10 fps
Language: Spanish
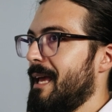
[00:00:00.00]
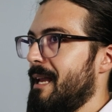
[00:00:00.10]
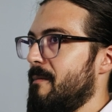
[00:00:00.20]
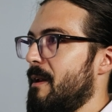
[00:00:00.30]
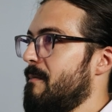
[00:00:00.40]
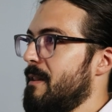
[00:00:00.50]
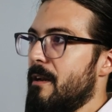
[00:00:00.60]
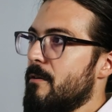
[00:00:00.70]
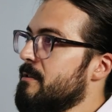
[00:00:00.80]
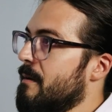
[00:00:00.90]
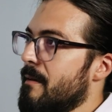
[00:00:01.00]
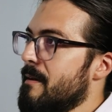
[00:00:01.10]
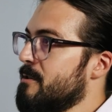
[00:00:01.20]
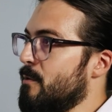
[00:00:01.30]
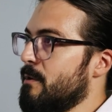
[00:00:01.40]
que el libre albedrío no
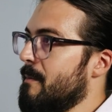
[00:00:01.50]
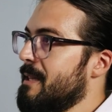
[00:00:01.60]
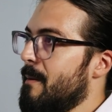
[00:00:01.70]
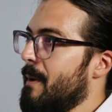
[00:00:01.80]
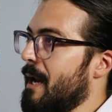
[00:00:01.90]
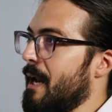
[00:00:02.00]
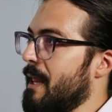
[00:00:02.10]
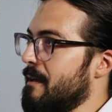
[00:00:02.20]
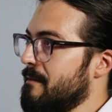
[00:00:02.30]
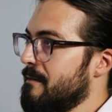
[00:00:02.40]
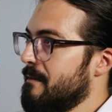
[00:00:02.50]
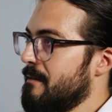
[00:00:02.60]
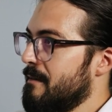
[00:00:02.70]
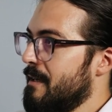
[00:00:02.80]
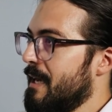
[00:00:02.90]
servía absolutamente para nada
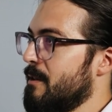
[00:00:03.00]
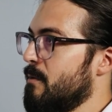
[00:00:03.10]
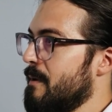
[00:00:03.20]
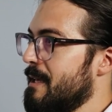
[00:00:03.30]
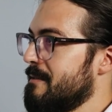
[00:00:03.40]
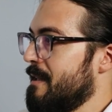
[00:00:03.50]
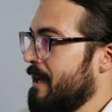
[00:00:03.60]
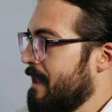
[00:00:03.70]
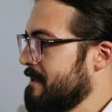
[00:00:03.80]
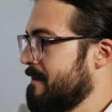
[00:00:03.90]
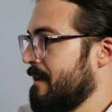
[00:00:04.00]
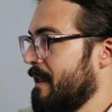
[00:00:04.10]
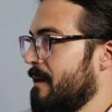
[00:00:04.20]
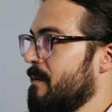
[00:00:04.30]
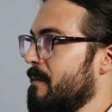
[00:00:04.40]
y que tu vida estaría
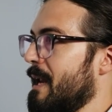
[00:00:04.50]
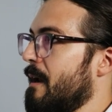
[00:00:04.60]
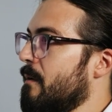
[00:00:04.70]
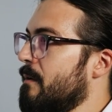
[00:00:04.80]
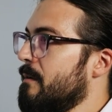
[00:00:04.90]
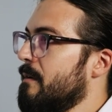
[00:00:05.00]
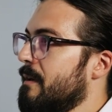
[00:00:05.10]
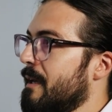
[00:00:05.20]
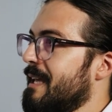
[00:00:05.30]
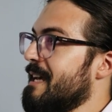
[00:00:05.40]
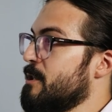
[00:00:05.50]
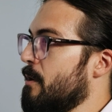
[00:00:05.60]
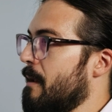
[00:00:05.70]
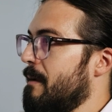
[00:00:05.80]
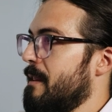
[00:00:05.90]
destinada a vivir algo
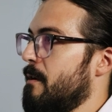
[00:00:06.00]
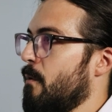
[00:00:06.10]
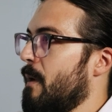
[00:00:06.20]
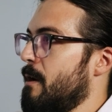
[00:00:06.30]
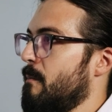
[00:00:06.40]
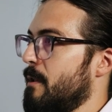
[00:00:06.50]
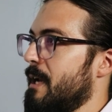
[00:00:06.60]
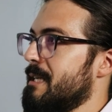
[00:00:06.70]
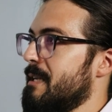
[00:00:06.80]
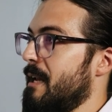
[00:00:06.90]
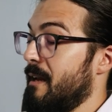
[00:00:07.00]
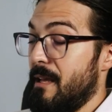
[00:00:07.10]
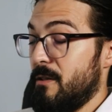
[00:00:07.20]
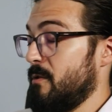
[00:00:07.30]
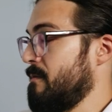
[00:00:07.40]
inexorable de lo cual no podría salir.
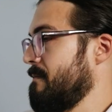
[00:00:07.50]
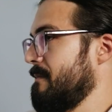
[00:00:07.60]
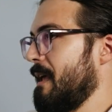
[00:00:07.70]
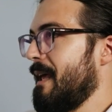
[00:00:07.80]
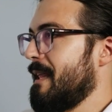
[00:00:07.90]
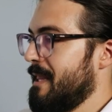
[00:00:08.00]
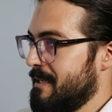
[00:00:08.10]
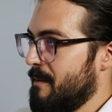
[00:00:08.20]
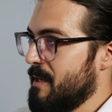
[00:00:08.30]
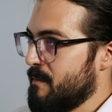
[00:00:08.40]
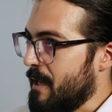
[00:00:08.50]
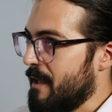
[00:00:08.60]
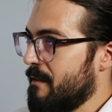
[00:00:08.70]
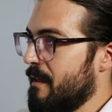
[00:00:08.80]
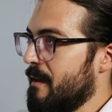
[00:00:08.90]
Y eso, desde mi
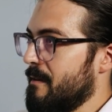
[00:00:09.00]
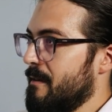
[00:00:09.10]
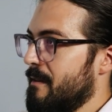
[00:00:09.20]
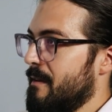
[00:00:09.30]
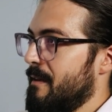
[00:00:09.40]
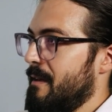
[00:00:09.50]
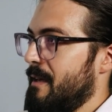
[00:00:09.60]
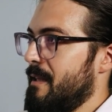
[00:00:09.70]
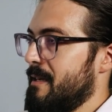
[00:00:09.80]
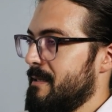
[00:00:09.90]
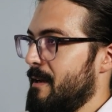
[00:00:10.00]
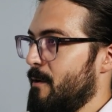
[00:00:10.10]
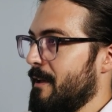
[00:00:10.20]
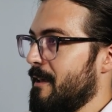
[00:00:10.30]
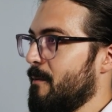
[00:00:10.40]
experiencia y desde
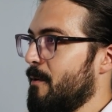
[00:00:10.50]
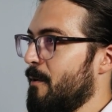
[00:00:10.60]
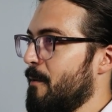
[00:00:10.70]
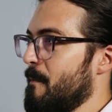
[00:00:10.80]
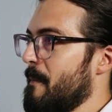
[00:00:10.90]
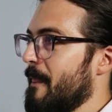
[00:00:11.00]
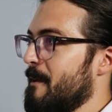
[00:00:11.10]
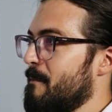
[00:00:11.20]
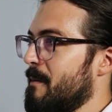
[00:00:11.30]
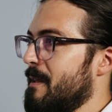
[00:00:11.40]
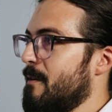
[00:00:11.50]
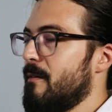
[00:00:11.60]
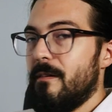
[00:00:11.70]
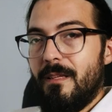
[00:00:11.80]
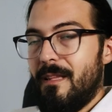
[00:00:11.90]
lo que llevo
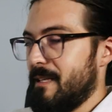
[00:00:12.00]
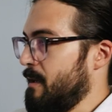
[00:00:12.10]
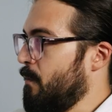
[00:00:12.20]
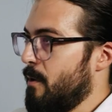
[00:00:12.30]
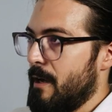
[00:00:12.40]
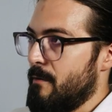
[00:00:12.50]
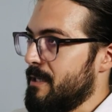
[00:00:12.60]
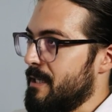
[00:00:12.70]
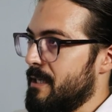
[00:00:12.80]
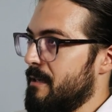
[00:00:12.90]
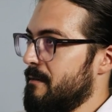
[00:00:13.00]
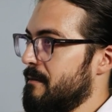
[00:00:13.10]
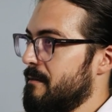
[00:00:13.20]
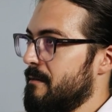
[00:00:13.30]
vivido, te aseguro que no es así.